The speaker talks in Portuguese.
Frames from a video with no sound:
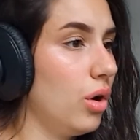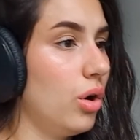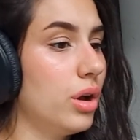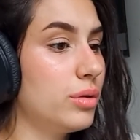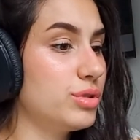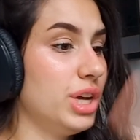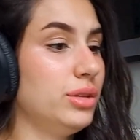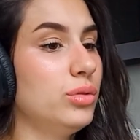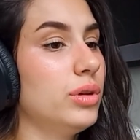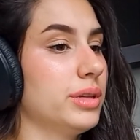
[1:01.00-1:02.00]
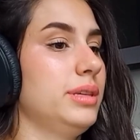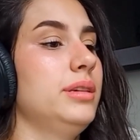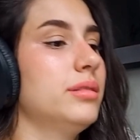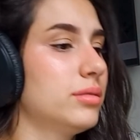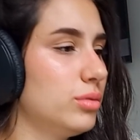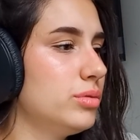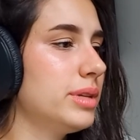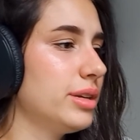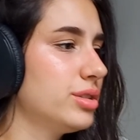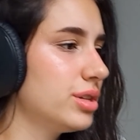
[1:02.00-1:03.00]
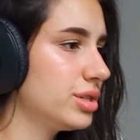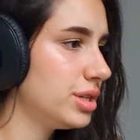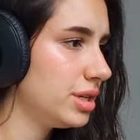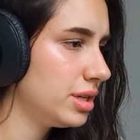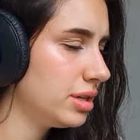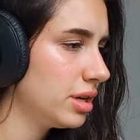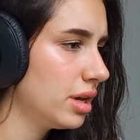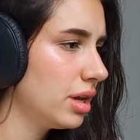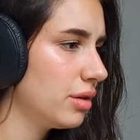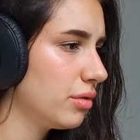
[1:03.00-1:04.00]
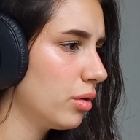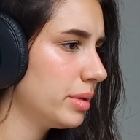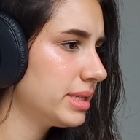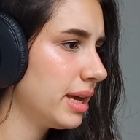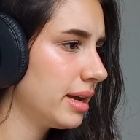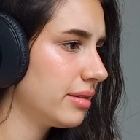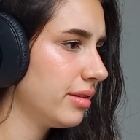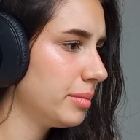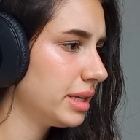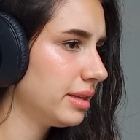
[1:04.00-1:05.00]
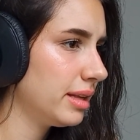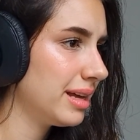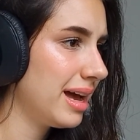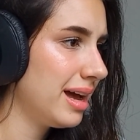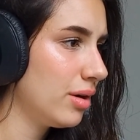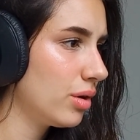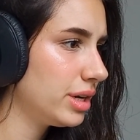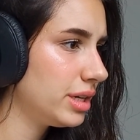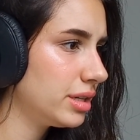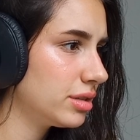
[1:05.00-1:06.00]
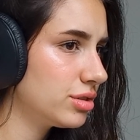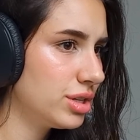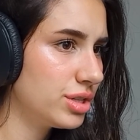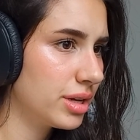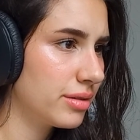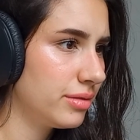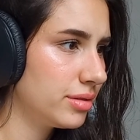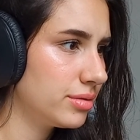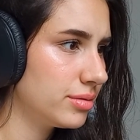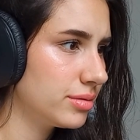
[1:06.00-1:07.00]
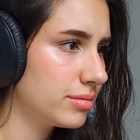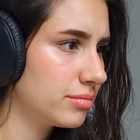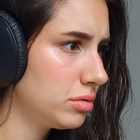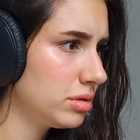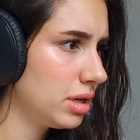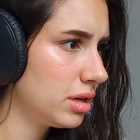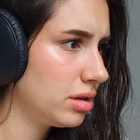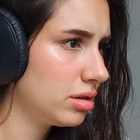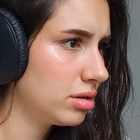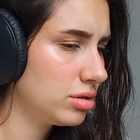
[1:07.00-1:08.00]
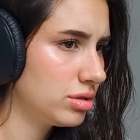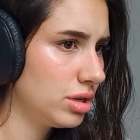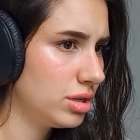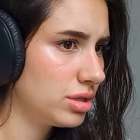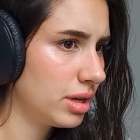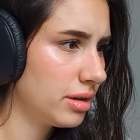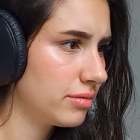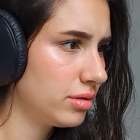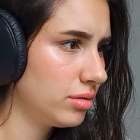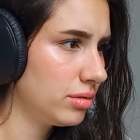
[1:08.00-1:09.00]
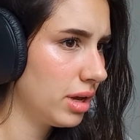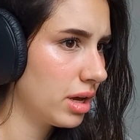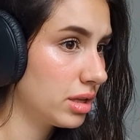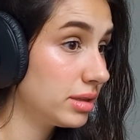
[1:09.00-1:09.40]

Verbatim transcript: Ó, eu já tô aqui no site da Shein, eu vou começar a gravar minha tela agorinha. Já está gravando? Eu não sei. Gente, tá gravando ou não tá?